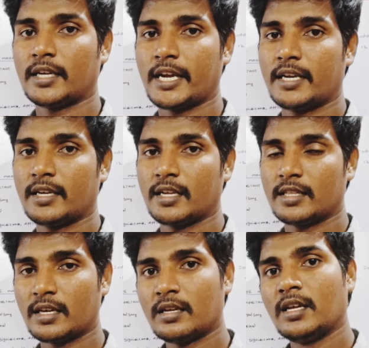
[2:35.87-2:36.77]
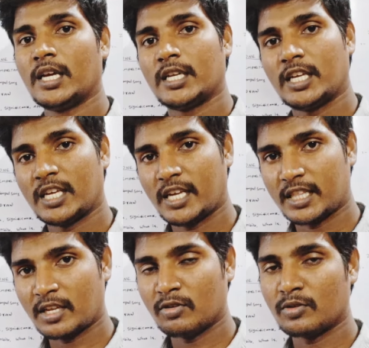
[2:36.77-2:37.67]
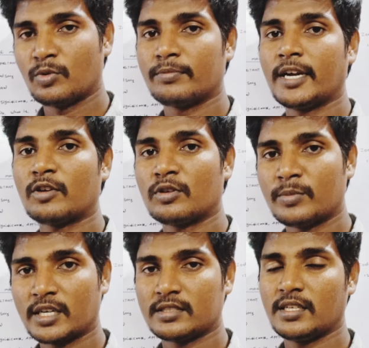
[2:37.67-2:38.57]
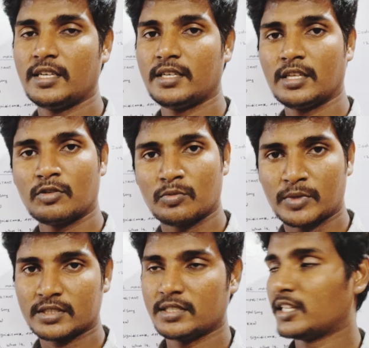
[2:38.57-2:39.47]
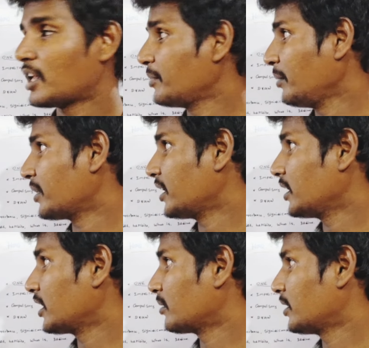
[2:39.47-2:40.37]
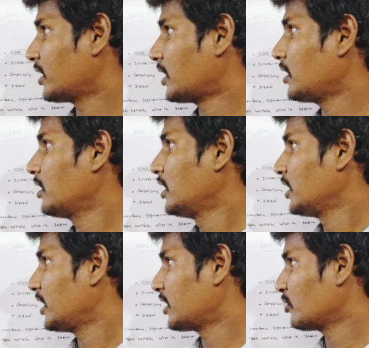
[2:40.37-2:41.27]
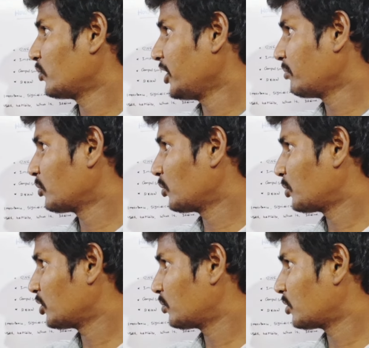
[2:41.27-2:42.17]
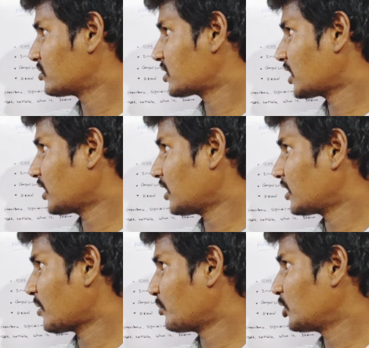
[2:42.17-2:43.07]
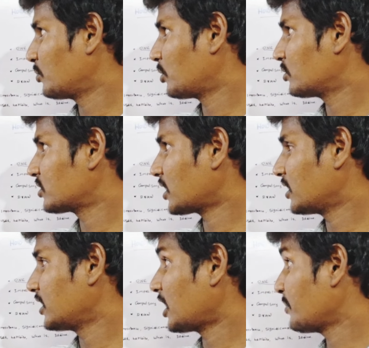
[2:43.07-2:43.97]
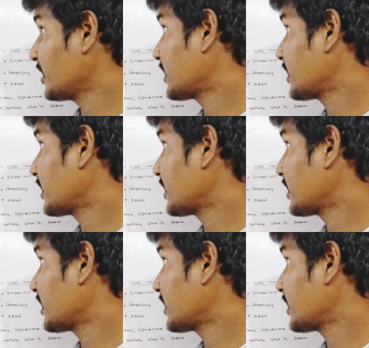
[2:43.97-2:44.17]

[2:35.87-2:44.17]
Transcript: கேட்டகரி தான் நீங்கள் எந்த அளவுக்கு புக் பேக் ஒன் மார்க்ஸ் இன்டீரியர் ஒன் மார்க்ஸ் இது எல்லாமே படிக்கிறீங்க அப்படின்னா எனக்கு மினிமம் முப்பது போதும் சார் அல்லது ஐம்பது போதும் சார் இது எல்லாமே